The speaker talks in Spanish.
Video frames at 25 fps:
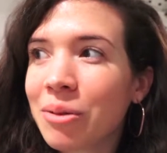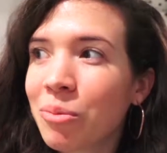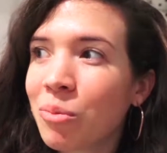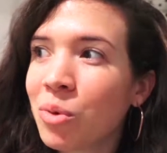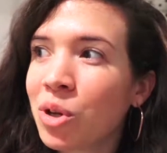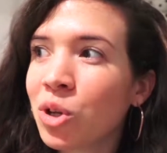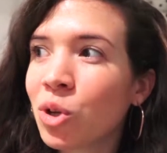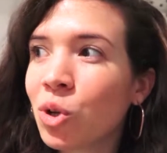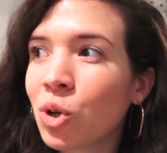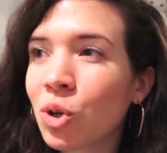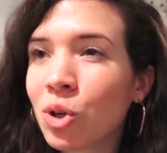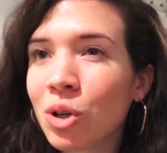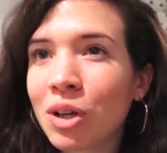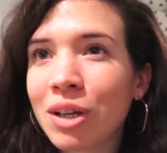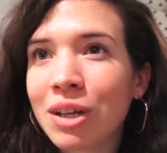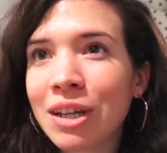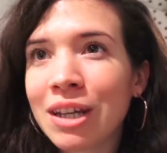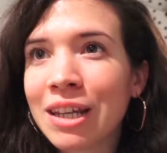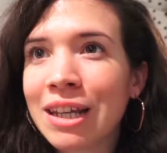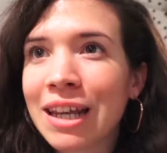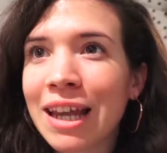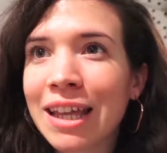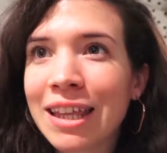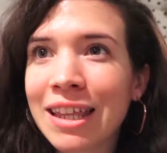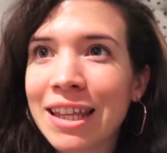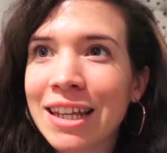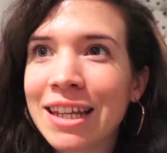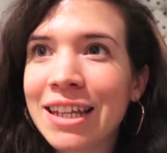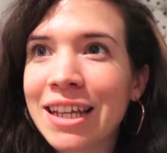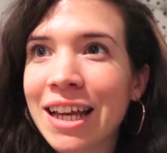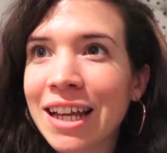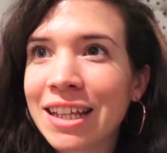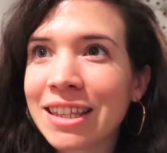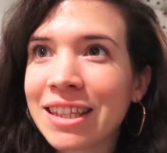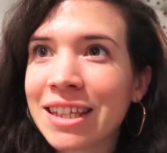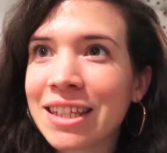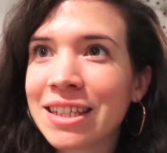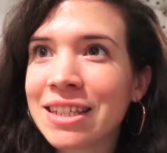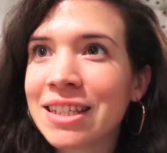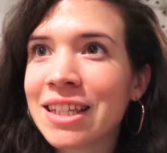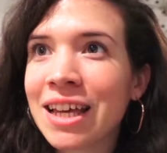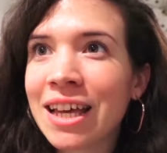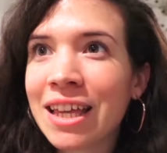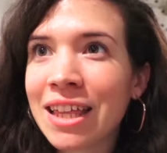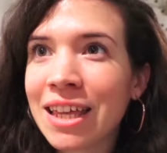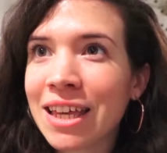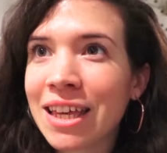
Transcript: bueno, la delicadeza